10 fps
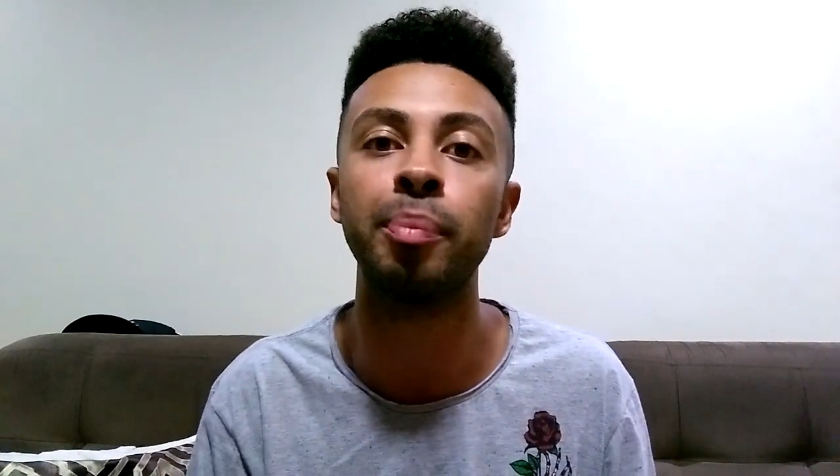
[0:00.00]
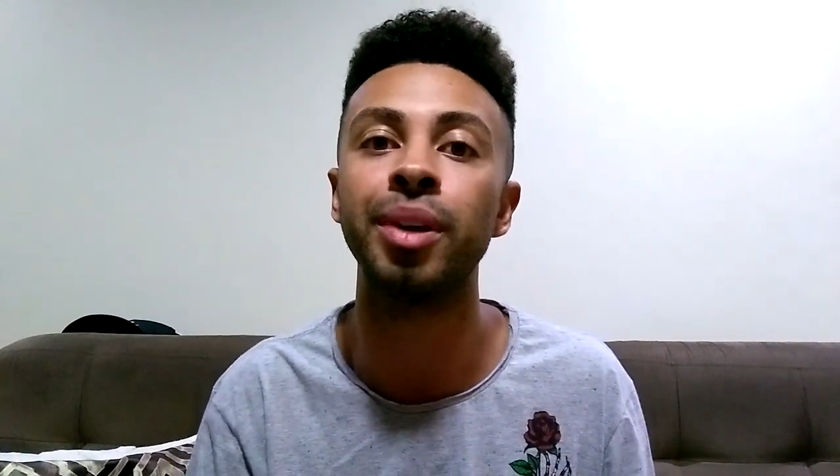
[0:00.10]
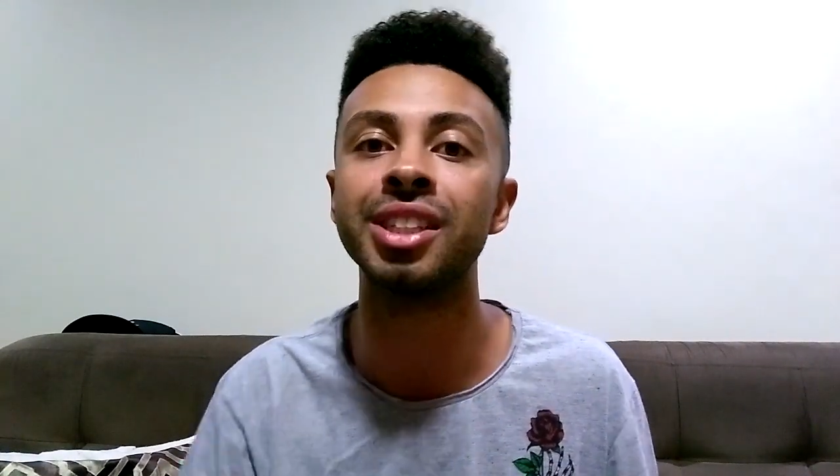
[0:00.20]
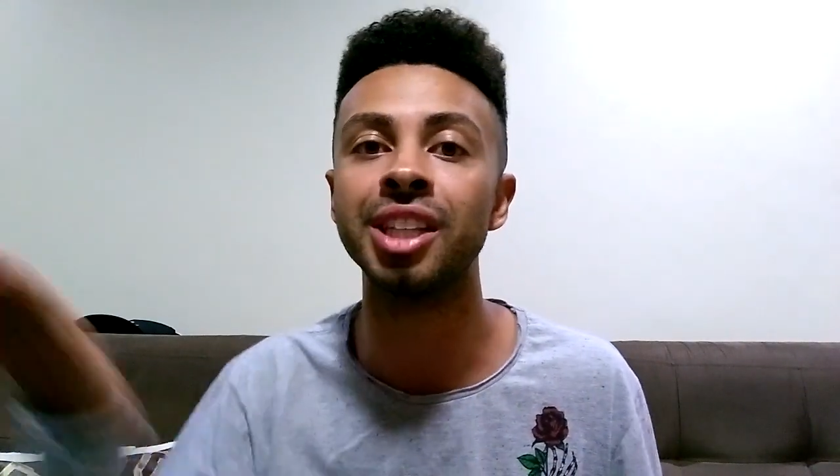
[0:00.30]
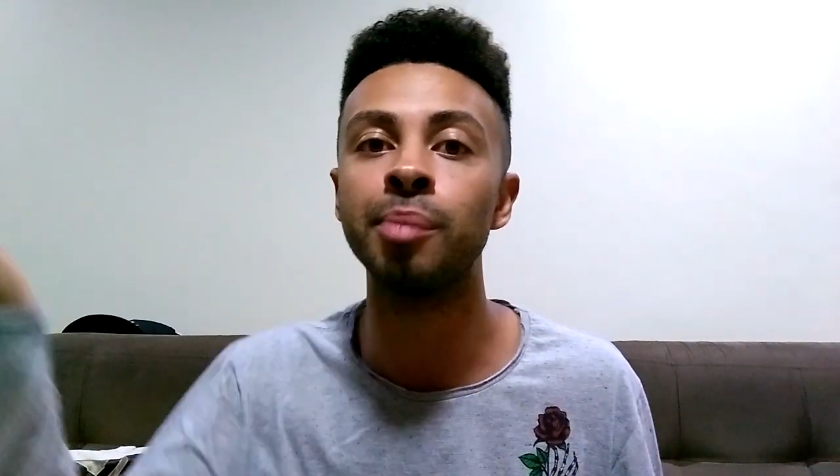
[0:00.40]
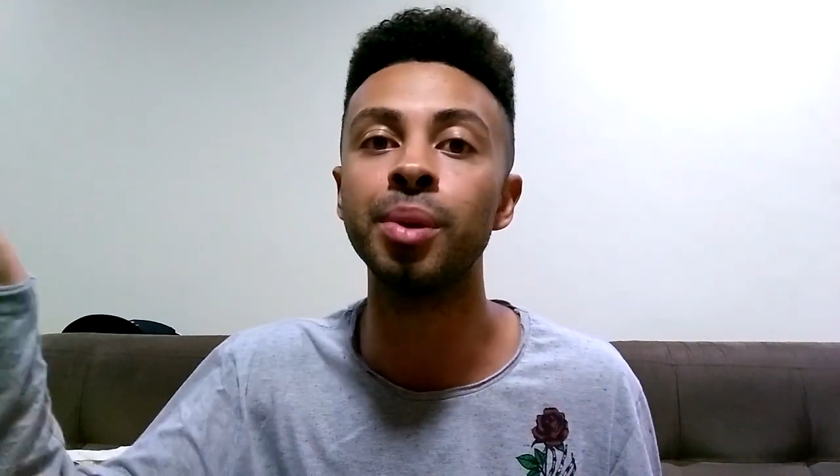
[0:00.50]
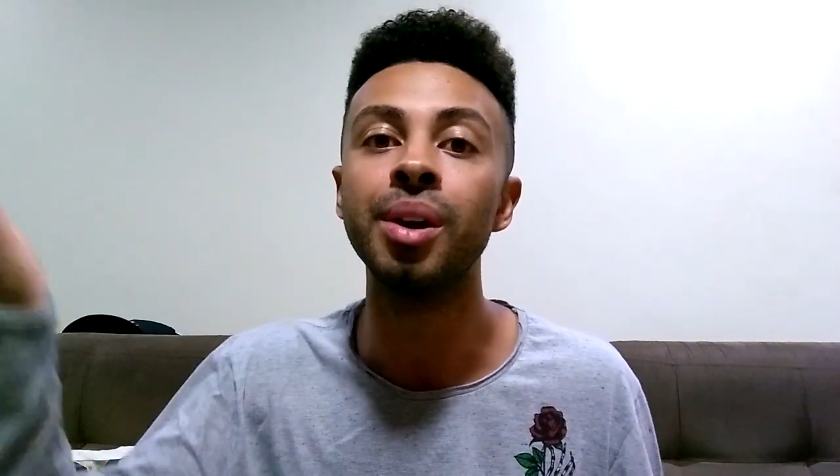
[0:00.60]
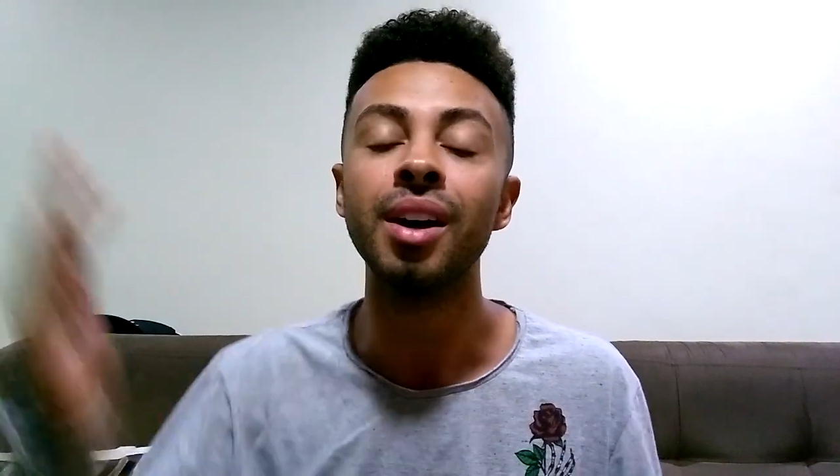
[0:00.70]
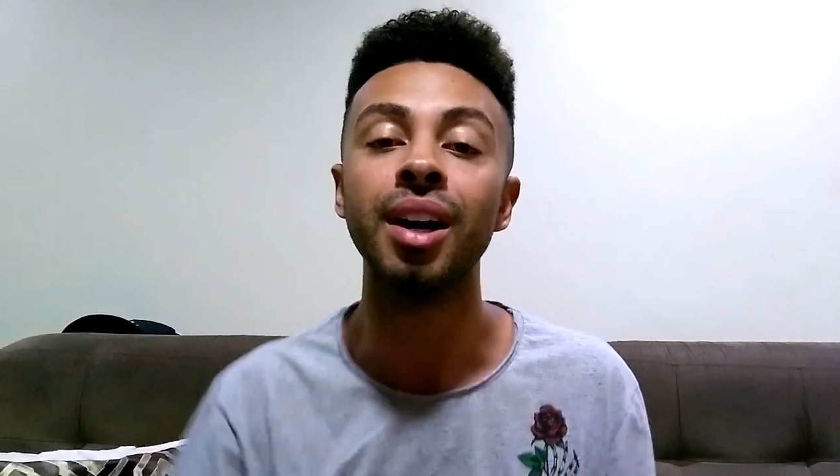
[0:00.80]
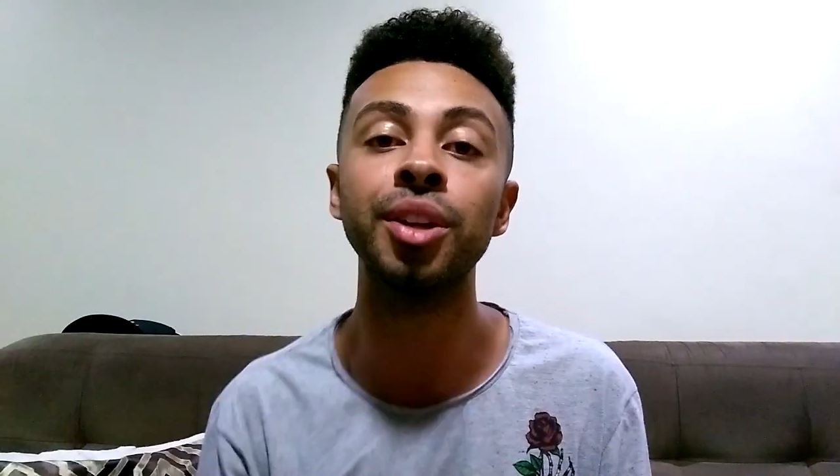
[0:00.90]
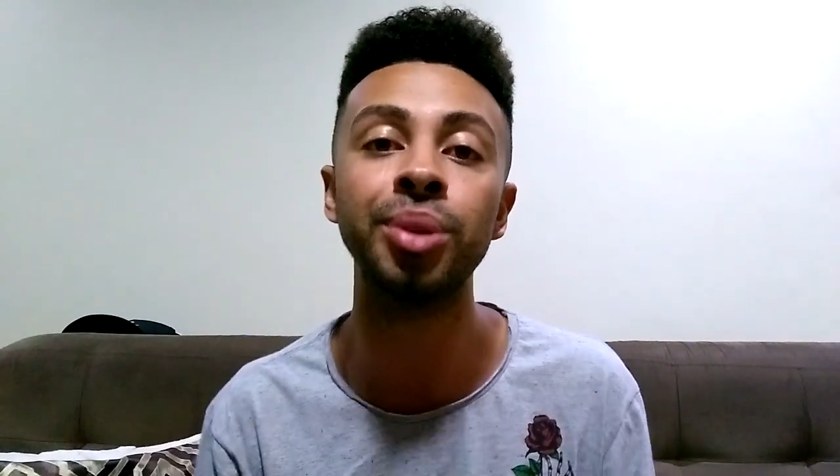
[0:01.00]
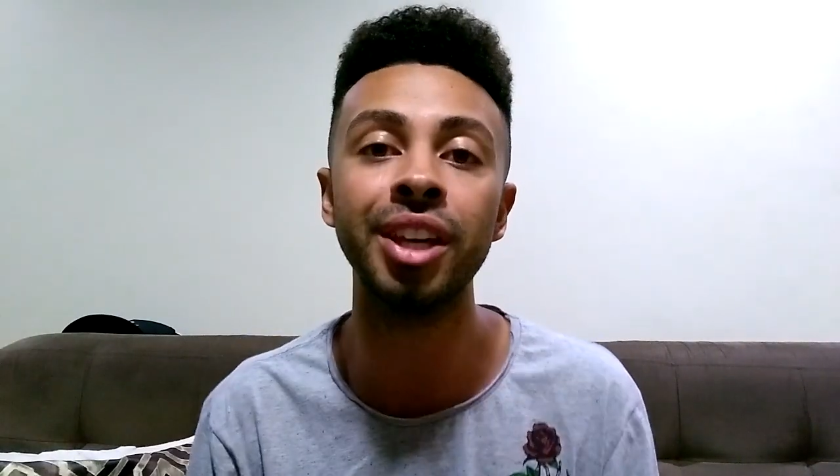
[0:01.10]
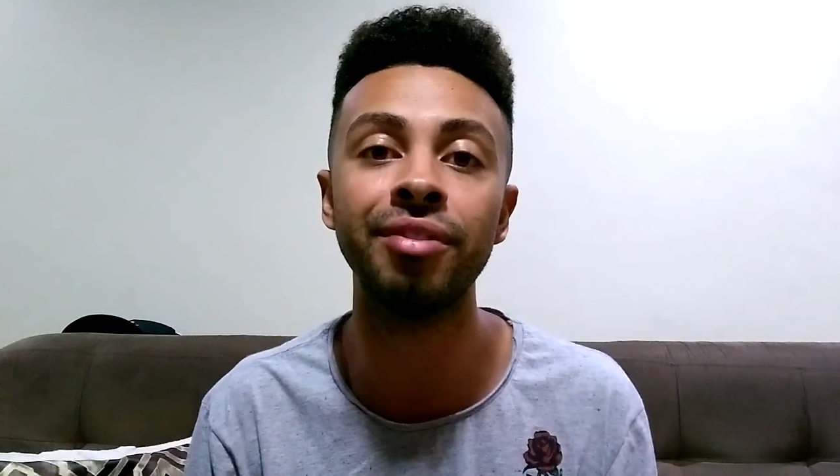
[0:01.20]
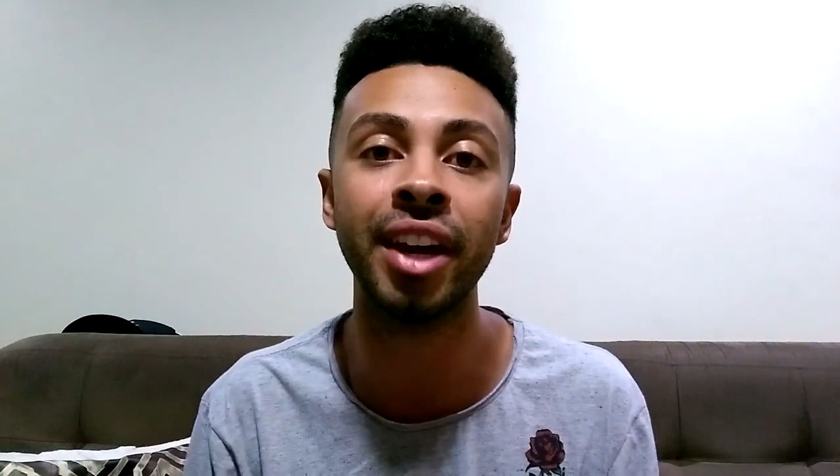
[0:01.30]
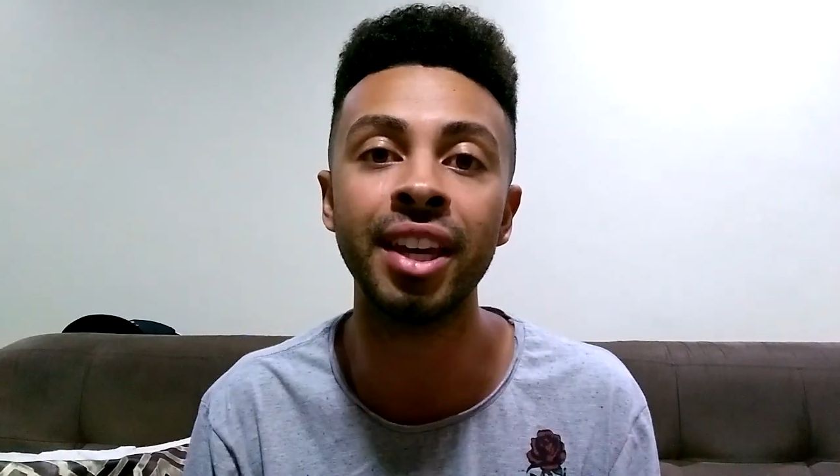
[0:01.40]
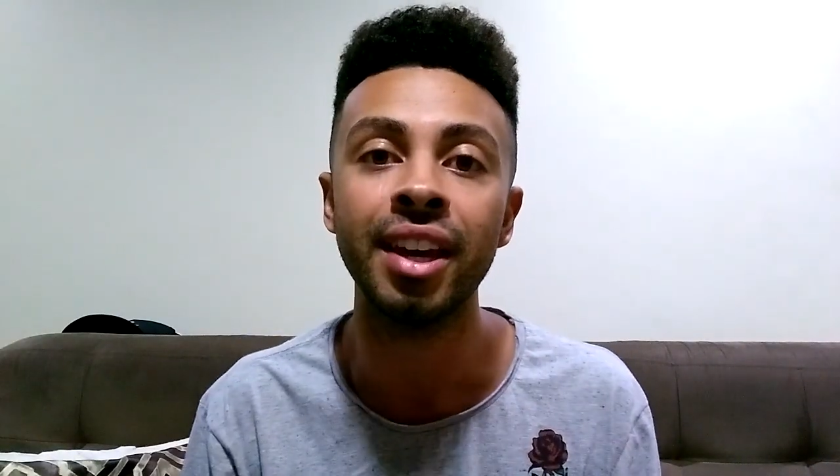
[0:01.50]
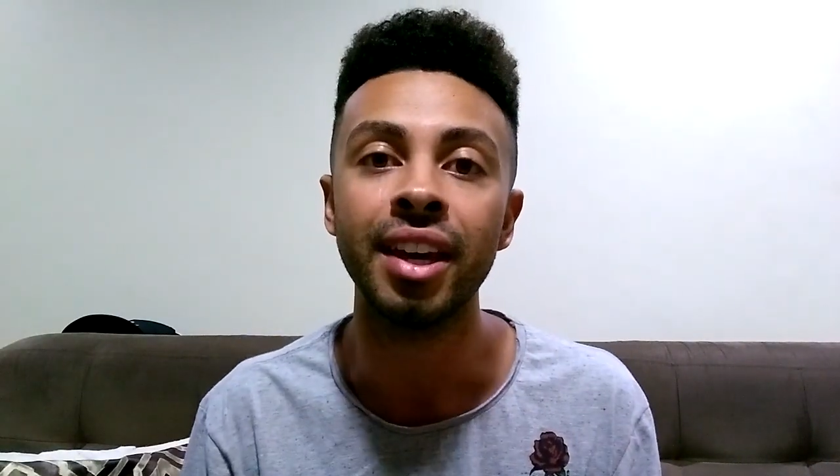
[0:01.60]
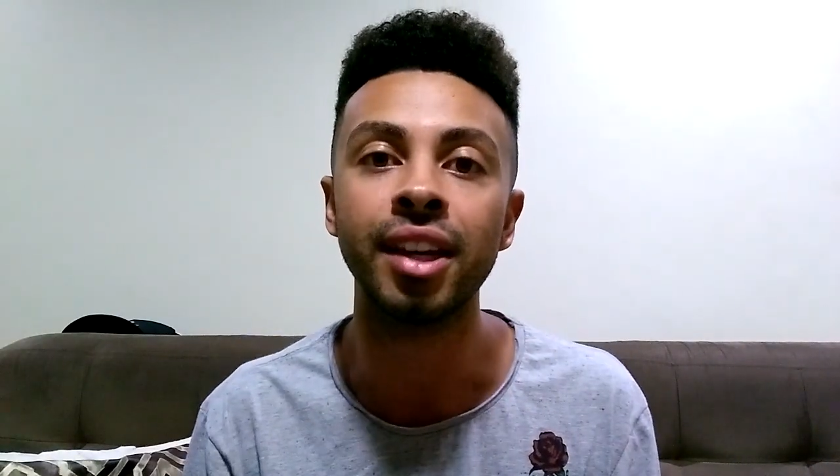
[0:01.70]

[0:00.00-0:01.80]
por exemplo, ano que vem,